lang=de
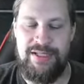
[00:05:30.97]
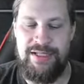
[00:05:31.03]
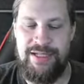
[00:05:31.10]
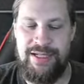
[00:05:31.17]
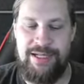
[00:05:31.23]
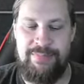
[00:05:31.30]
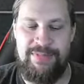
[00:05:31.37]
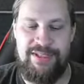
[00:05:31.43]

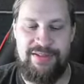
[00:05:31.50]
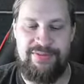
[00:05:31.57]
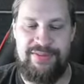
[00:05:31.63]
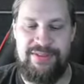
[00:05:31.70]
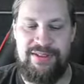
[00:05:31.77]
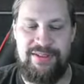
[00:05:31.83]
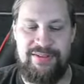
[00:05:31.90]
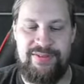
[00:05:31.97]

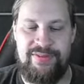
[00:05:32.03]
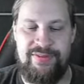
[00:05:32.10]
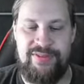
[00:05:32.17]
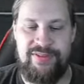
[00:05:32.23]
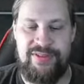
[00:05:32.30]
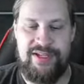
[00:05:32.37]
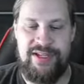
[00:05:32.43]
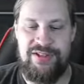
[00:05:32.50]
MDFCs
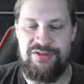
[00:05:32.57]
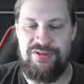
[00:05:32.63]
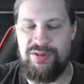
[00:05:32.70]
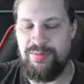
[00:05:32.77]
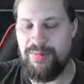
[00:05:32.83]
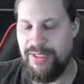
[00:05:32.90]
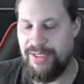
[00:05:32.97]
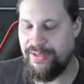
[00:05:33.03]
fürs
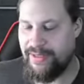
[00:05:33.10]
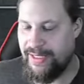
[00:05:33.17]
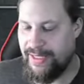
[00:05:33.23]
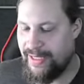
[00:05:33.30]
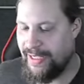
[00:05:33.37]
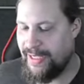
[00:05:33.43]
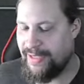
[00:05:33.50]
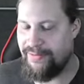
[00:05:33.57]
Casual Play,
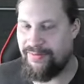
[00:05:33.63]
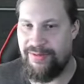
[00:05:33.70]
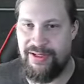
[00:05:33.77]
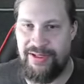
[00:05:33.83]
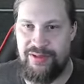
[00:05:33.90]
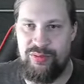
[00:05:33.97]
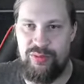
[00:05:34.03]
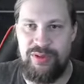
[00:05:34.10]

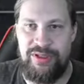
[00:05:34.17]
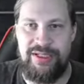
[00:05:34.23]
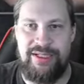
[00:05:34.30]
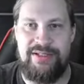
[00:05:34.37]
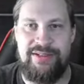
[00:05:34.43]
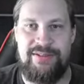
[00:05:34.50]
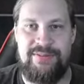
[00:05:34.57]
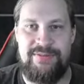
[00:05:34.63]
einfach coole Länder.